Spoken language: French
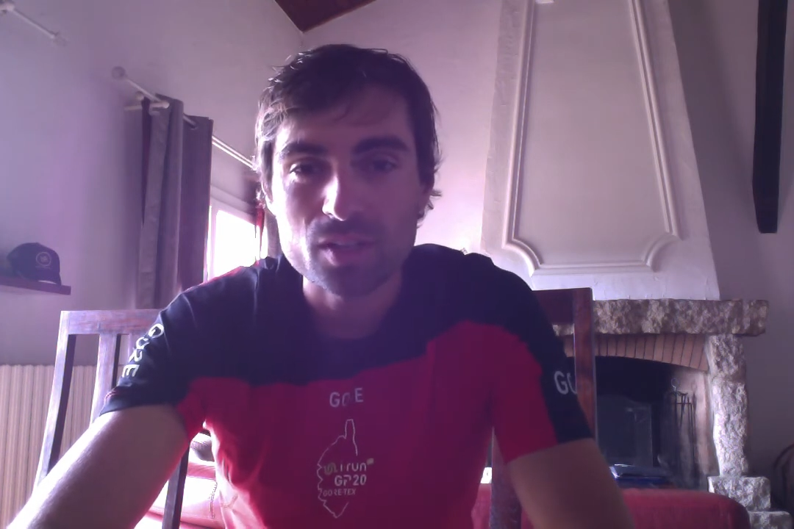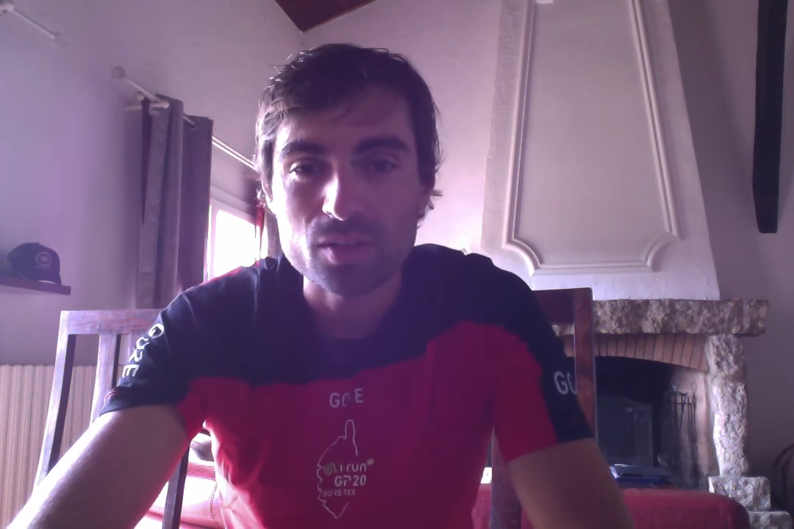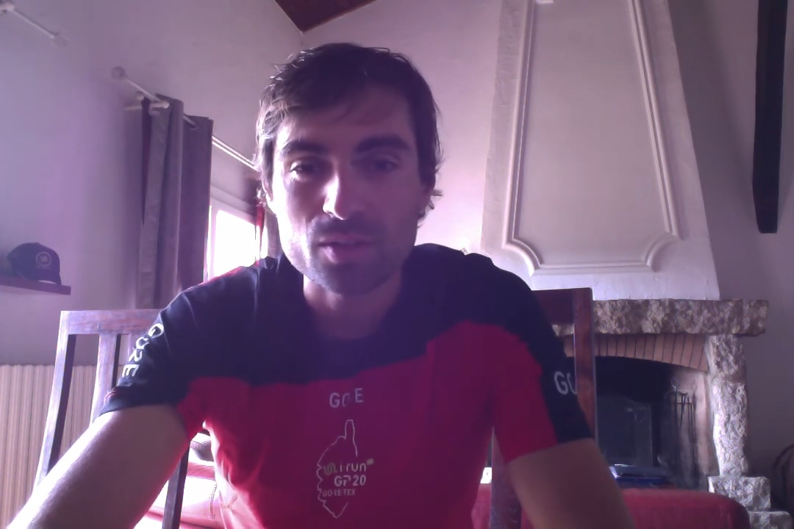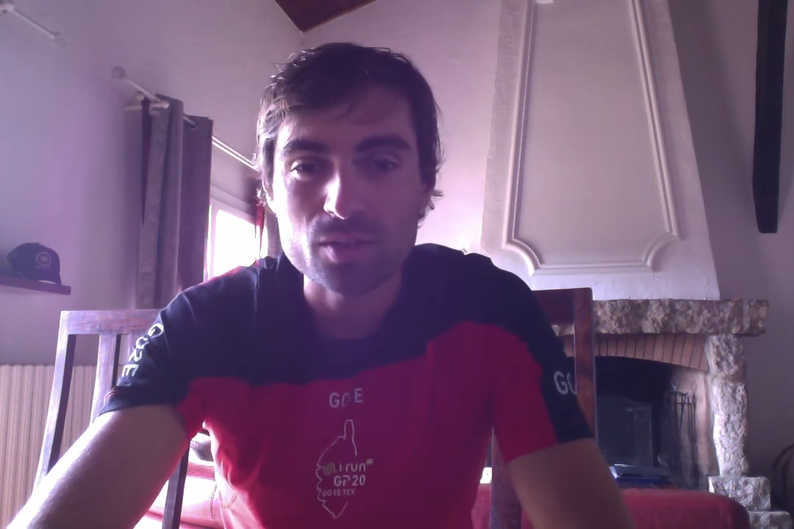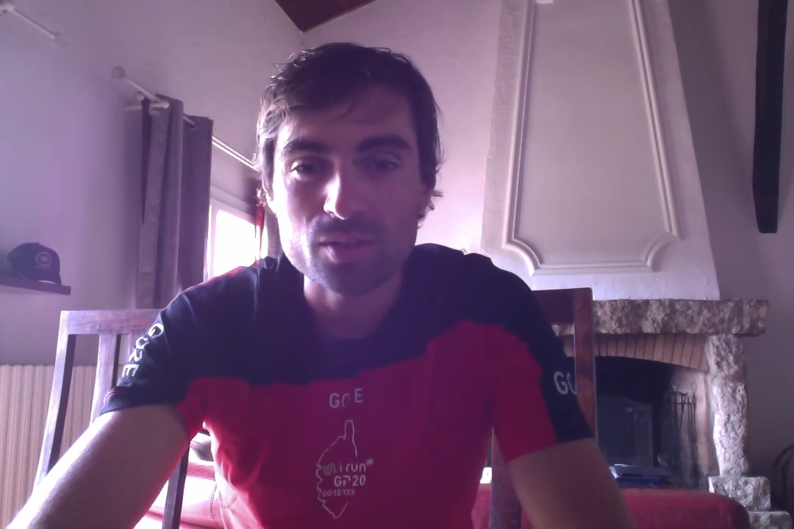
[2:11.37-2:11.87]

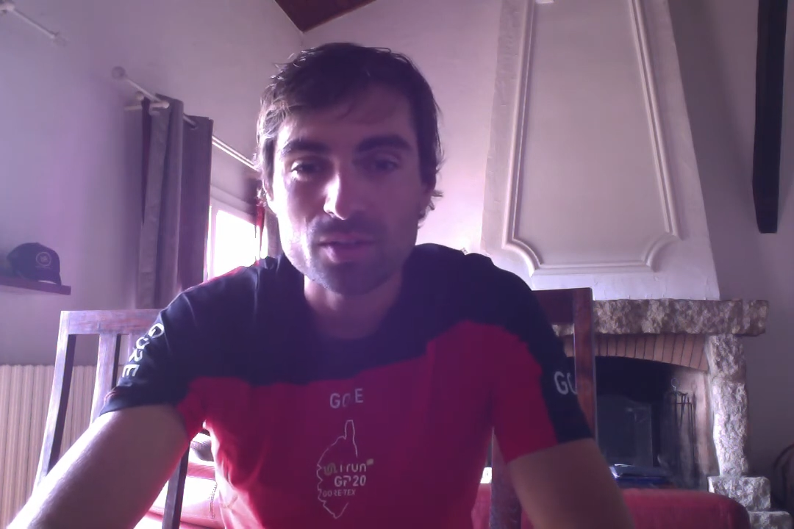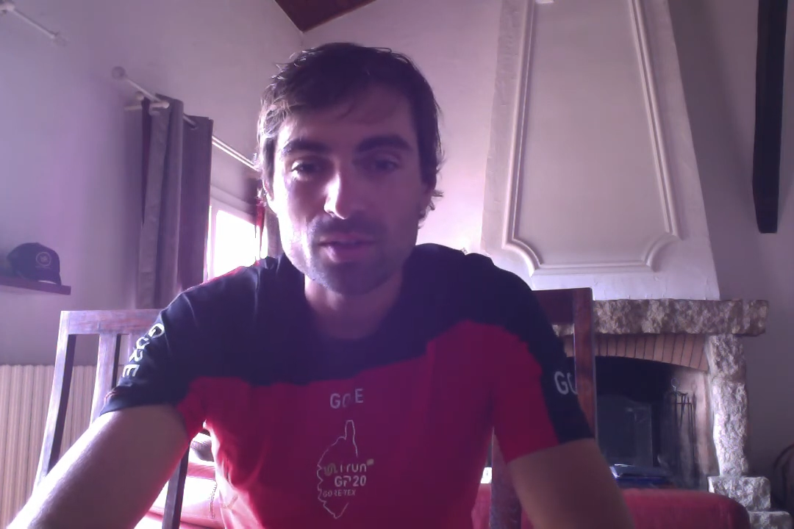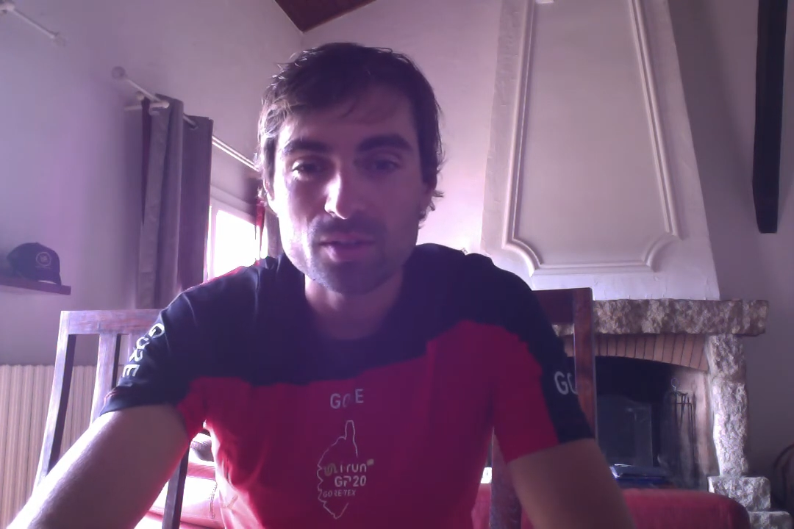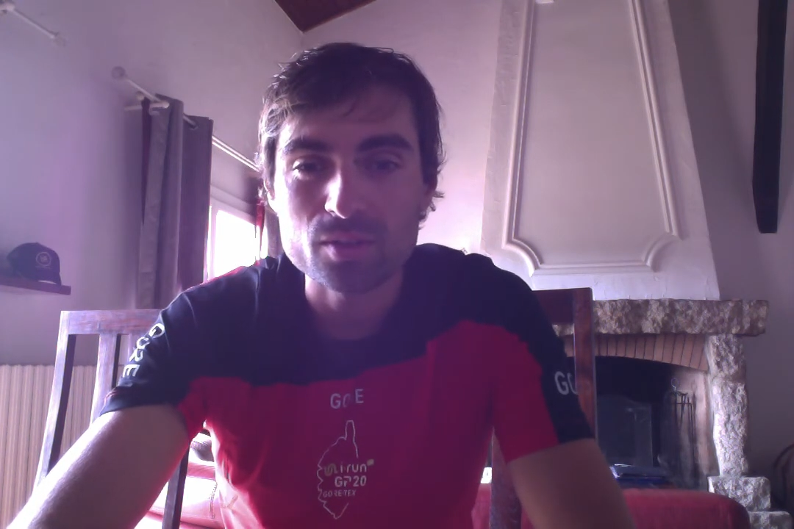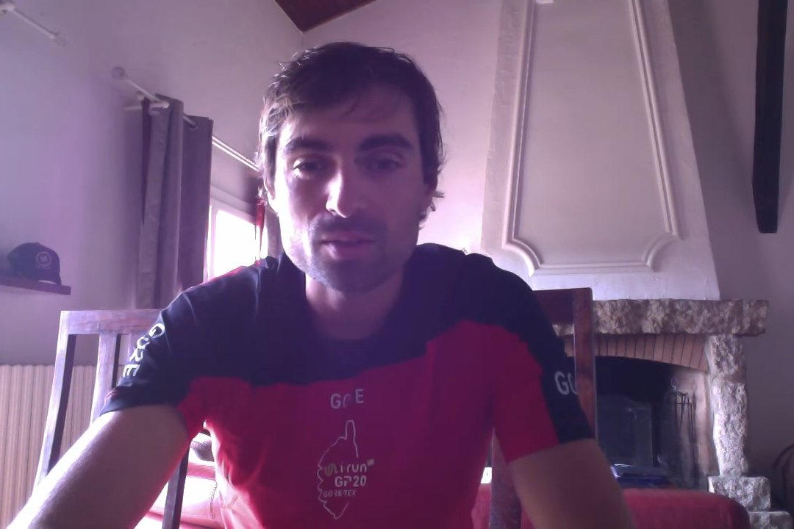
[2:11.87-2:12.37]

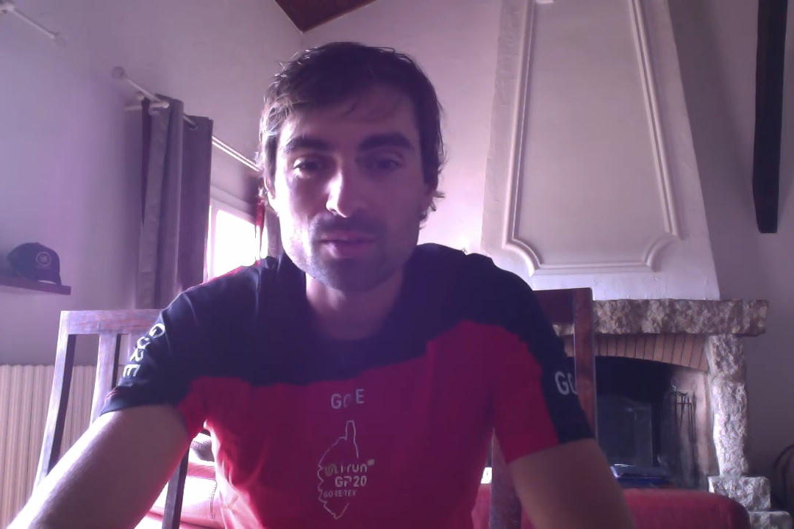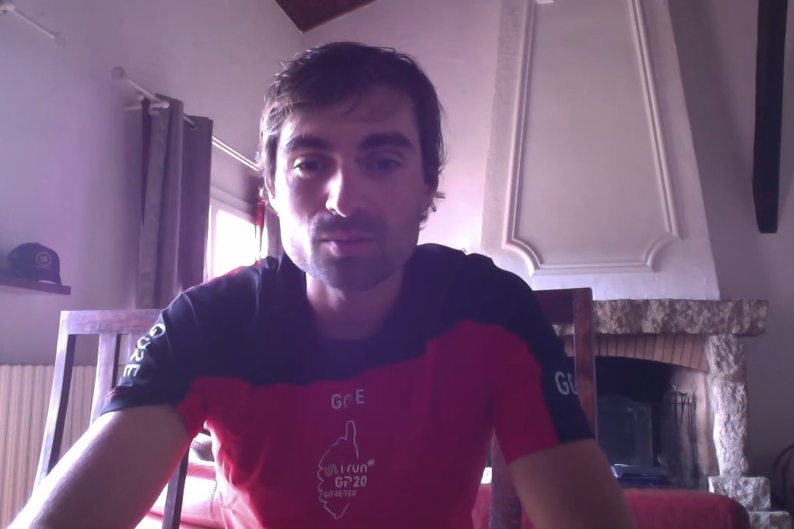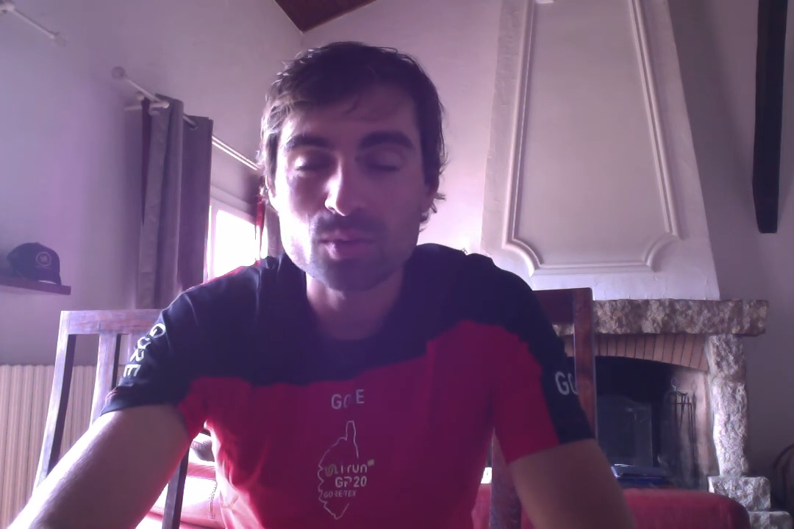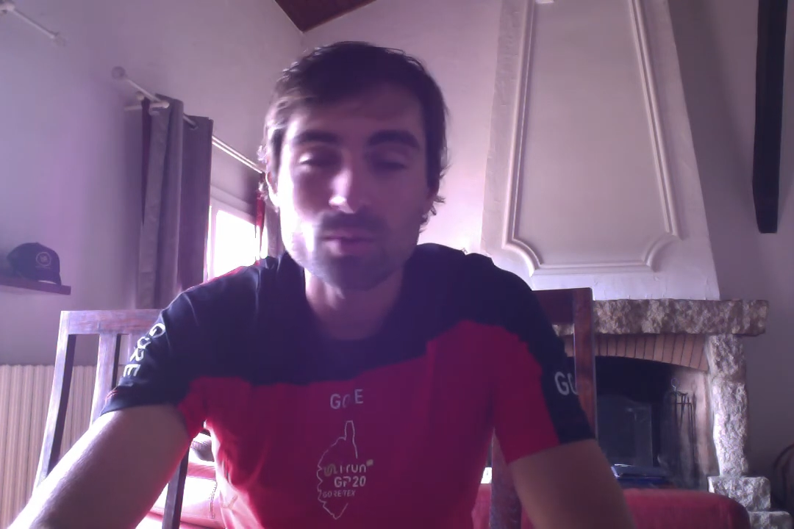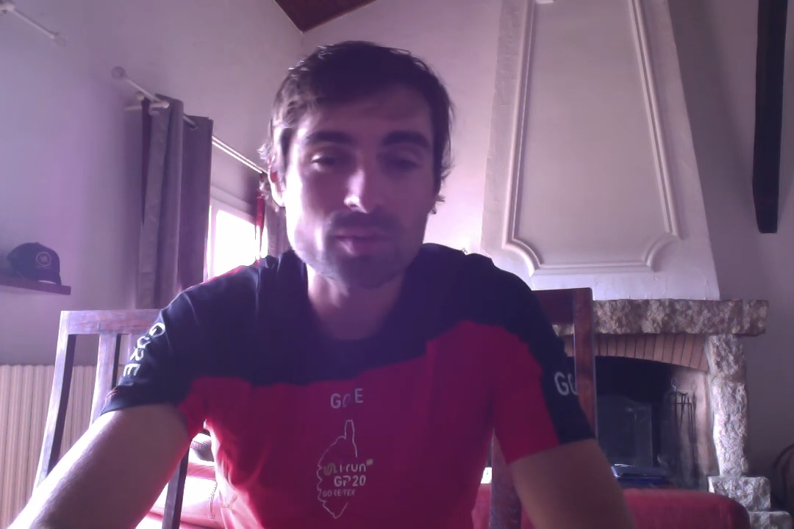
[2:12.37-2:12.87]
euh,
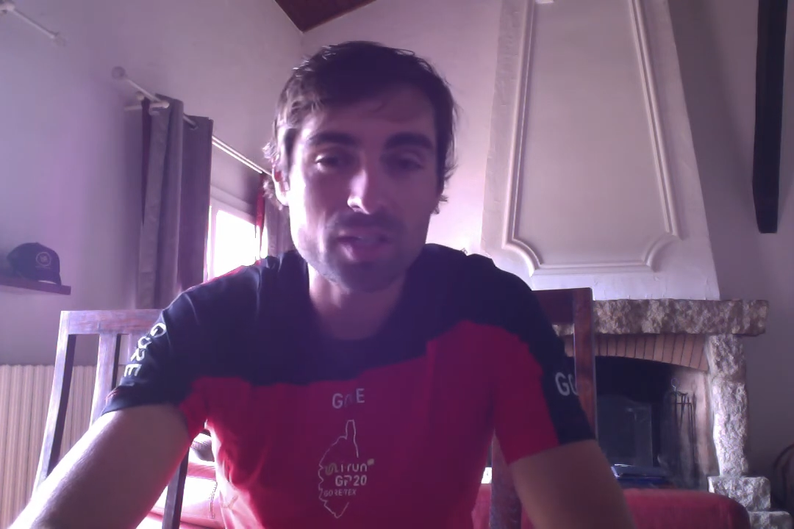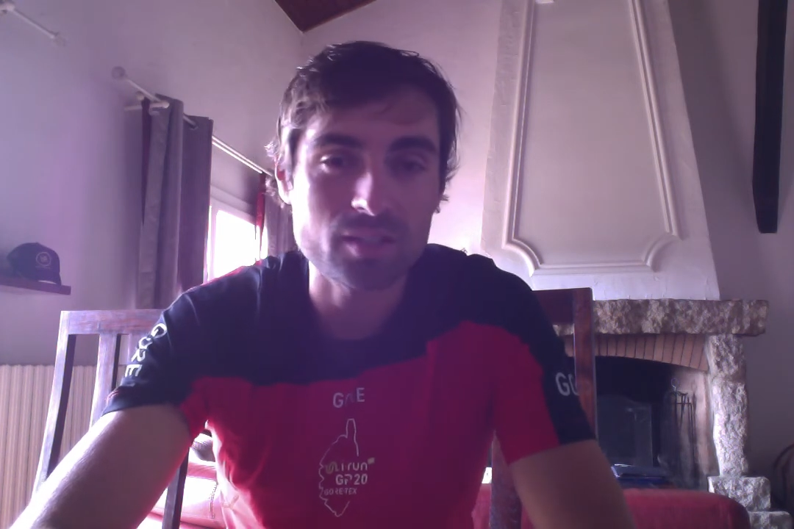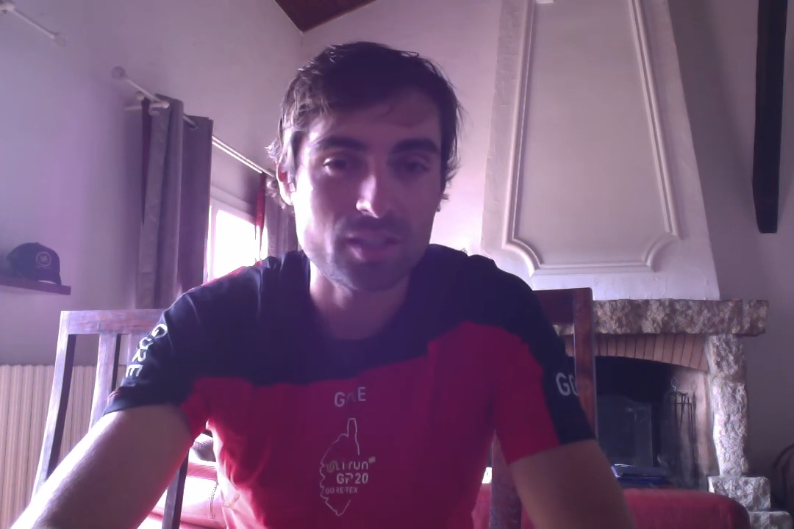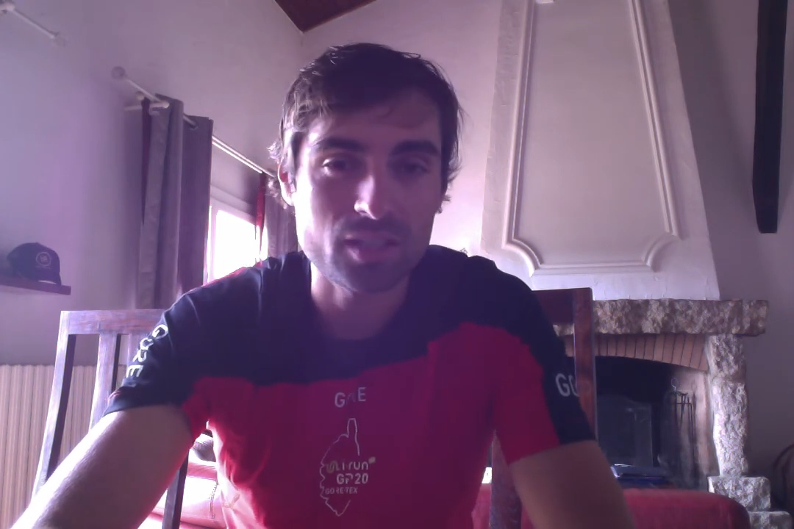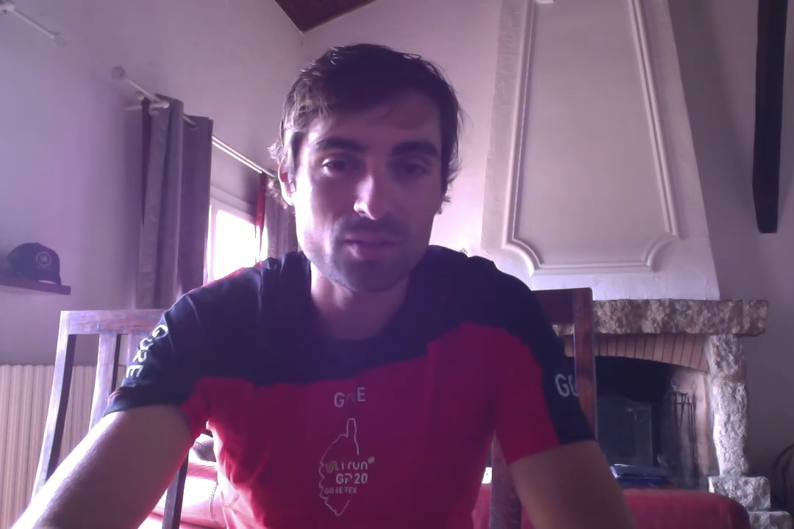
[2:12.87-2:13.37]
me
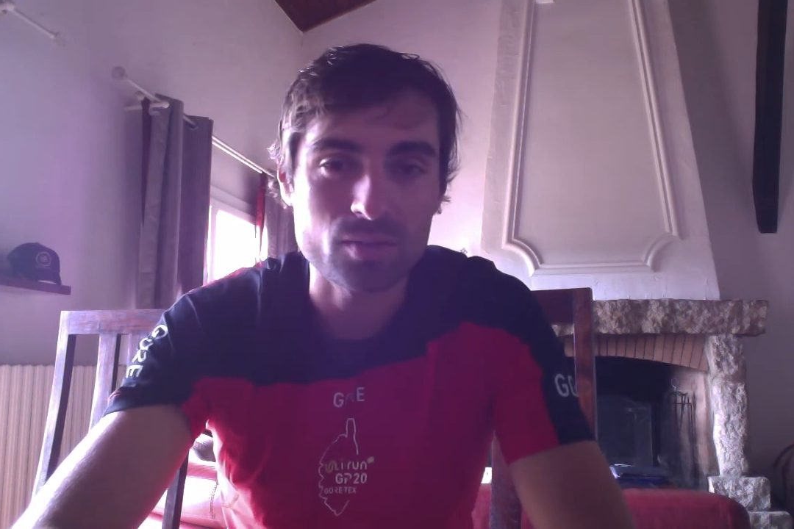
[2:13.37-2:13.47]
contacter.